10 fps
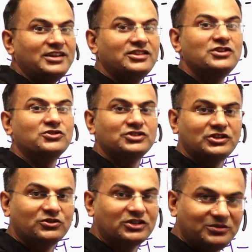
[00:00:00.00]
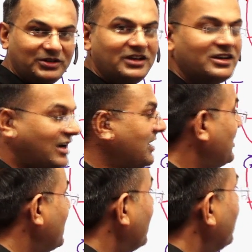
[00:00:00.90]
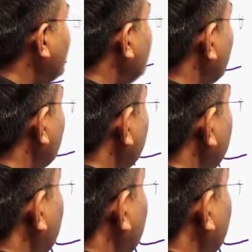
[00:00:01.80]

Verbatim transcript: इन देशों से होकर भी आती है तो मुख्य